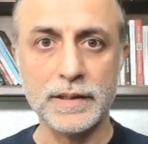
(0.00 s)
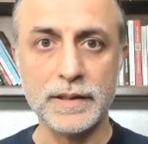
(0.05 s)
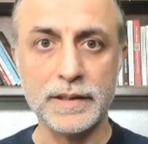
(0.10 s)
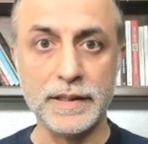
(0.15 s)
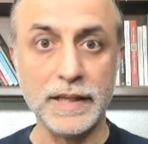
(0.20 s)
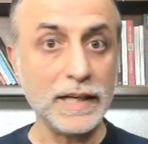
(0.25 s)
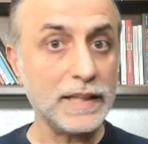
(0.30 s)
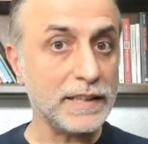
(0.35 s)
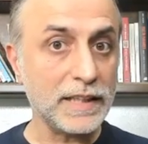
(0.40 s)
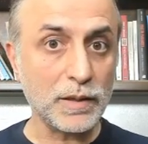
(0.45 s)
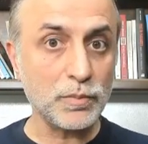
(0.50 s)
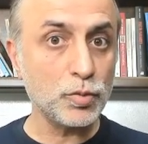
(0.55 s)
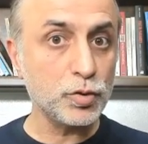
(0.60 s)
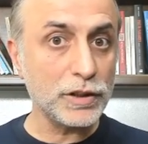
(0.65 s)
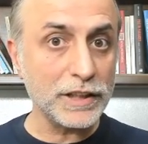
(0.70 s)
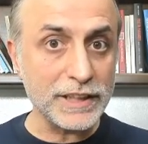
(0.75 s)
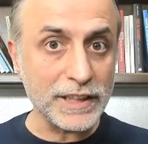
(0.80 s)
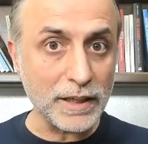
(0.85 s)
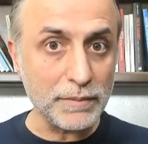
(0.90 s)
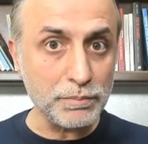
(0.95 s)
Ne kadar
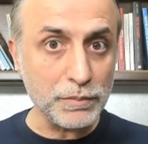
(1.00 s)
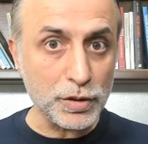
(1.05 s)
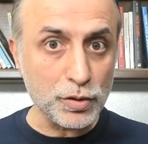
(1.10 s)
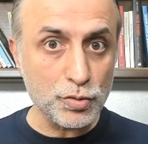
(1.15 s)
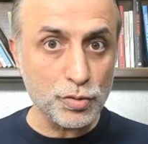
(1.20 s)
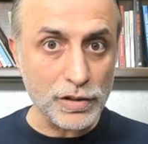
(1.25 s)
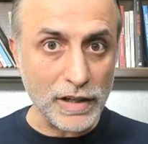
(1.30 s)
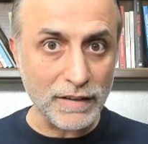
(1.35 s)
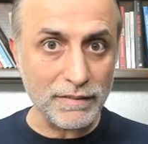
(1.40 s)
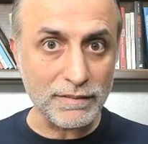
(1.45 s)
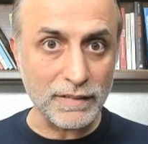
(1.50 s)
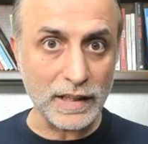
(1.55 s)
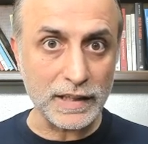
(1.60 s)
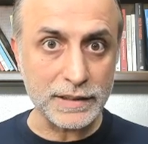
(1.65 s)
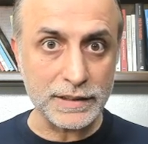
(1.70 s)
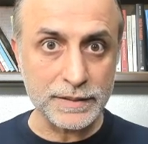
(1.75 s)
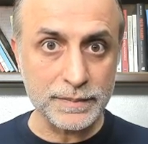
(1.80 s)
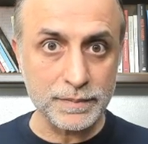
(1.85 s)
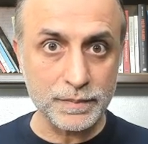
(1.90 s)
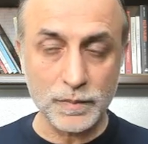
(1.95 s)
muhteşem bir düzen
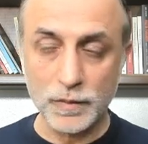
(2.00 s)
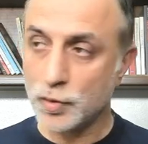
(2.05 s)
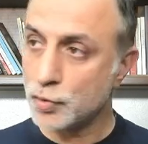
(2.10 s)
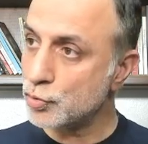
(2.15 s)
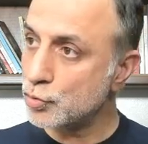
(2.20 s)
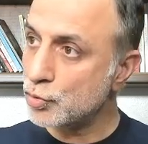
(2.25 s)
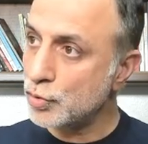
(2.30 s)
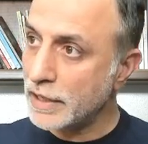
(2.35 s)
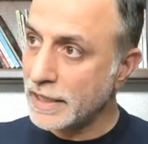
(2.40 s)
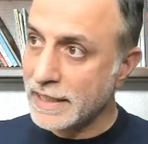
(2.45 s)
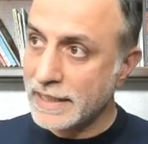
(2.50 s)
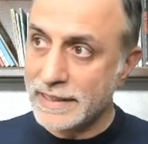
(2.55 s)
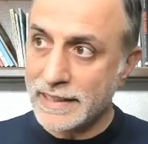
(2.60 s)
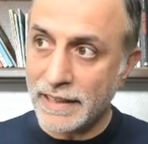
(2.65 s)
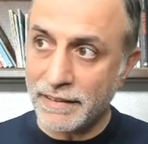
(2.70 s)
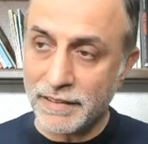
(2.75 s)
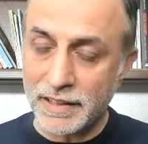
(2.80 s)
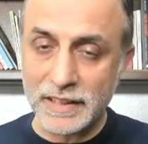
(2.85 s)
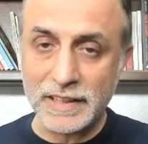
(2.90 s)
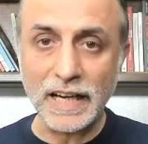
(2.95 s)
var. Sürekli
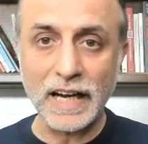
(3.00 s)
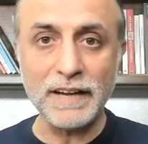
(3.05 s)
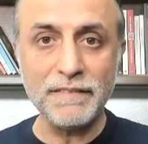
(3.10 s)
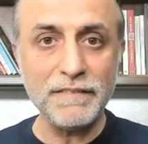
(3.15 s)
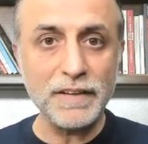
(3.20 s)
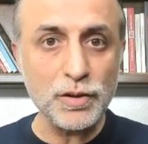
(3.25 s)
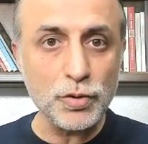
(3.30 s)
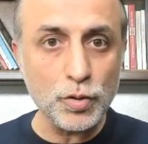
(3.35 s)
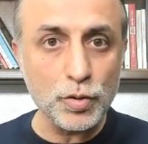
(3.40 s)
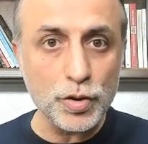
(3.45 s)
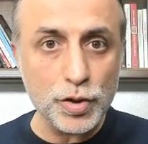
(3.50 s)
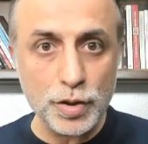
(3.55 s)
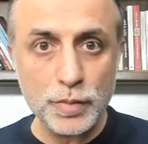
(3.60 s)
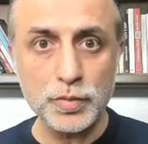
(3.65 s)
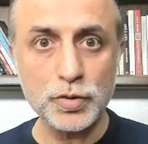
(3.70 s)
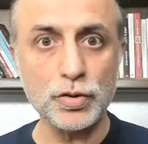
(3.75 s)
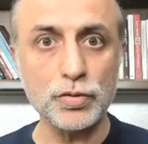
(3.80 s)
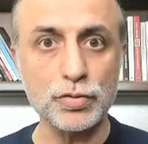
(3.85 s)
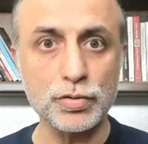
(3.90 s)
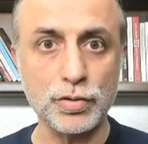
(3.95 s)
devir daim ve dönüşüm
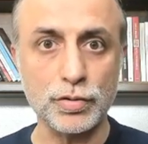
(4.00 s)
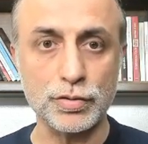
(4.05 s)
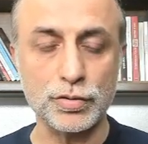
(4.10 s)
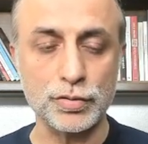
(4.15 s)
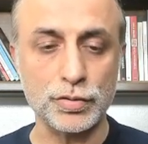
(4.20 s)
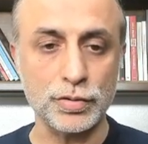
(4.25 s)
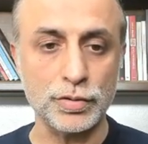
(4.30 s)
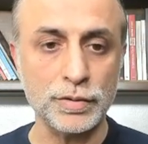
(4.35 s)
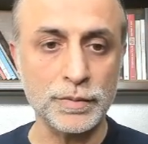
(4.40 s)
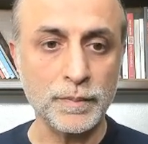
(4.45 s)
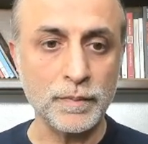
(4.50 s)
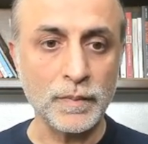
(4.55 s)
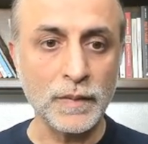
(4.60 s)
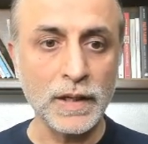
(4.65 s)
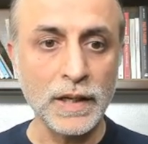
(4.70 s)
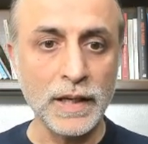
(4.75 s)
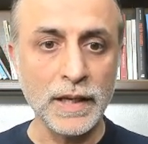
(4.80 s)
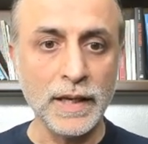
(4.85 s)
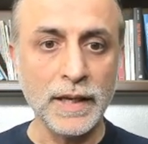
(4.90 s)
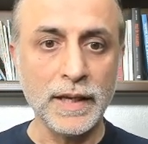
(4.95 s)
söz konusu.
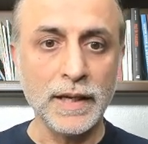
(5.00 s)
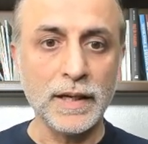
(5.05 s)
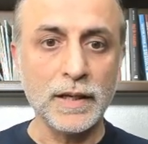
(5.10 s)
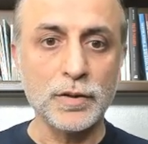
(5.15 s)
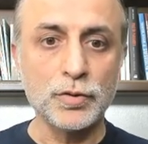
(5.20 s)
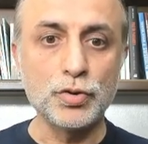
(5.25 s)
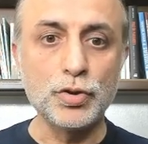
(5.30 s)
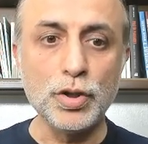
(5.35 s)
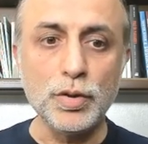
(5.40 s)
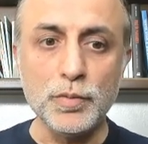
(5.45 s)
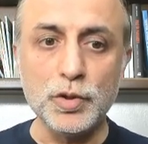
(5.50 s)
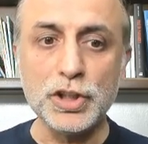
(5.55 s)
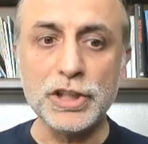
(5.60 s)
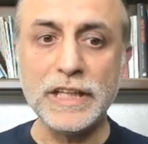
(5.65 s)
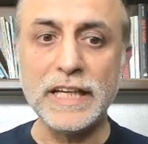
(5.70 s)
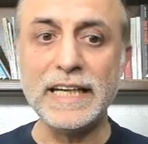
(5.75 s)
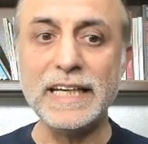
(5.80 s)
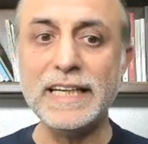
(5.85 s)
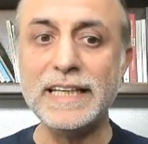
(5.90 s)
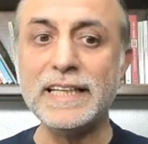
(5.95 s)
Tüm
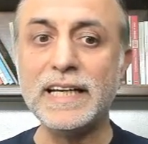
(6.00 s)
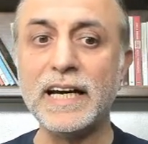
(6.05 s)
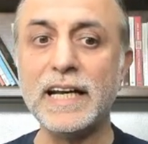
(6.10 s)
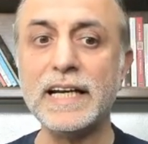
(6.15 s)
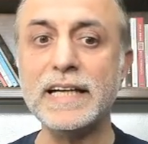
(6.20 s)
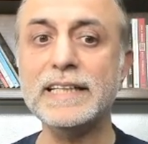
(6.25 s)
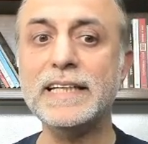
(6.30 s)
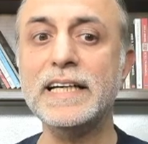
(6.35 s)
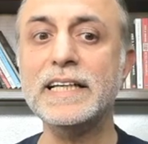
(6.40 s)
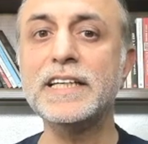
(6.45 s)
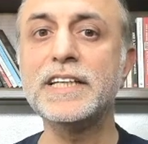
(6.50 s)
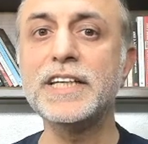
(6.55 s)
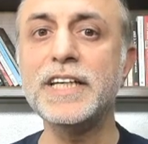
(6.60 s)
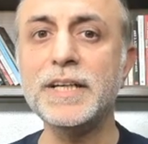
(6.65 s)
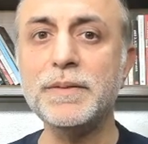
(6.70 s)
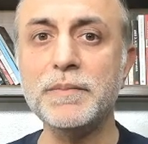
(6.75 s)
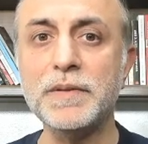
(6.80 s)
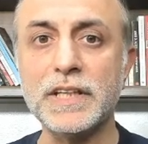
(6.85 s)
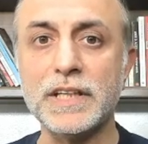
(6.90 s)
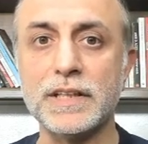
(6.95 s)
işleri idare eden
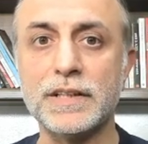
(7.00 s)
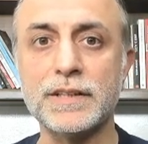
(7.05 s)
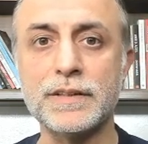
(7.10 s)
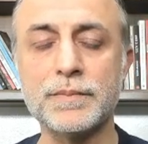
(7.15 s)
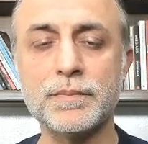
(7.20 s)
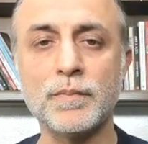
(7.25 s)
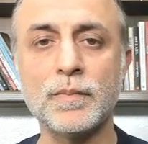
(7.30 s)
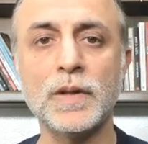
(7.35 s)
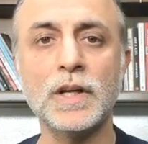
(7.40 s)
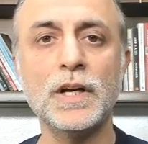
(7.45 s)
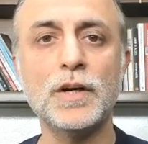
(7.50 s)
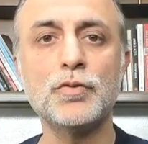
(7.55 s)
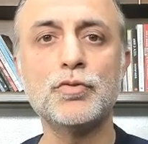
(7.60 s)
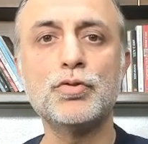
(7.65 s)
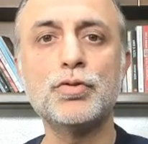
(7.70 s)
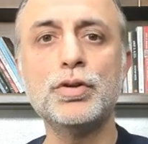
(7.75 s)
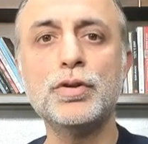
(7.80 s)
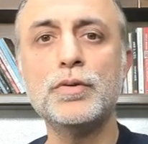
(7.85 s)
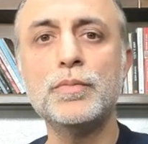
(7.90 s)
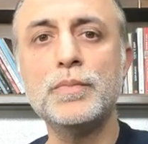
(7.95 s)
kimdir?
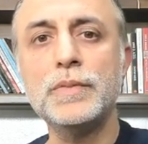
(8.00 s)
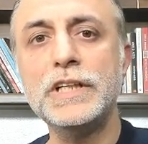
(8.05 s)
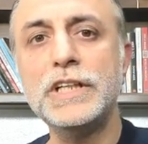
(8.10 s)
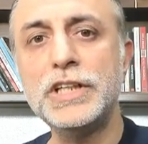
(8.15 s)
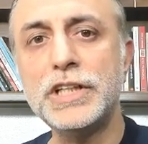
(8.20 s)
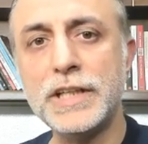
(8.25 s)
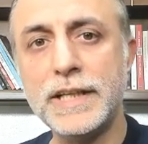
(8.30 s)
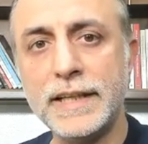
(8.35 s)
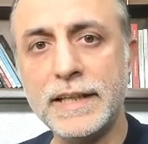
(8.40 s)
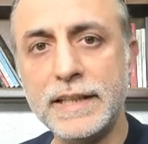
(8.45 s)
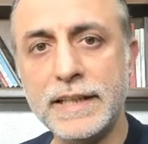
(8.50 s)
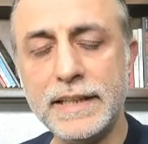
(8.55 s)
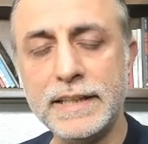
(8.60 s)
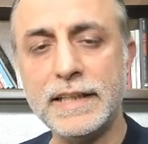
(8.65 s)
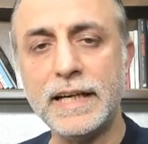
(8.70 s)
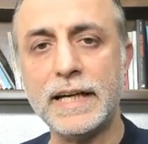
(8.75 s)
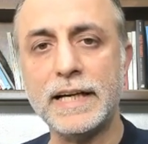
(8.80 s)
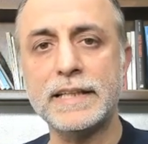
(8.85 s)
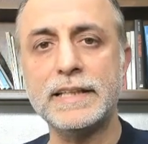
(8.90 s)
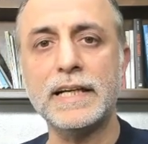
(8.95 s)
Tüm işleri
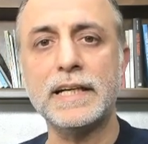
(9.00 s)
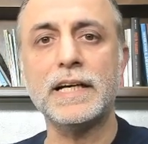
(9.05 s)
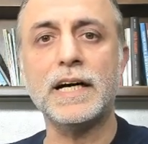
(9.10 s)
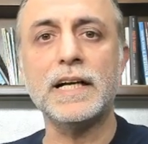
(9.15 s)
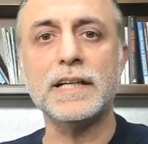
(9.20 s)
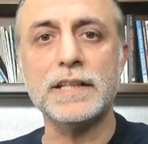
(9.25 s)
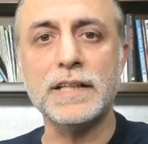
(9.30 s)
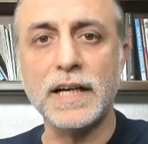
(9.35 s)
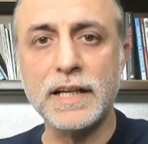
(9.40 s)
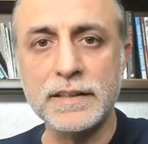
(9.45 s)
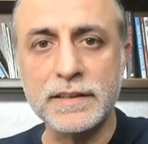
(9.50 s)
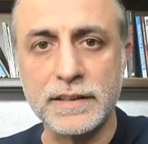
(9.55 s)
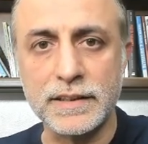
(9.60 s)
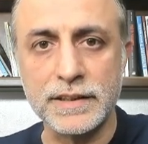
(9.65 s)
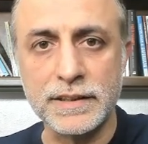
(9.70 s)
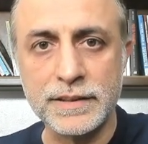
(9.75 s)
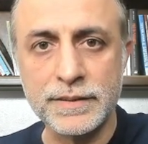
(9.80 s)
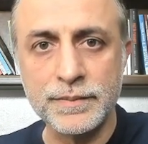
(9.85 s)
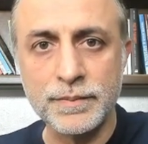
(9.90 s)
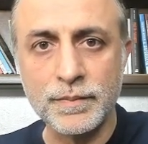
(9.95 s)
idare eden Allah'tır.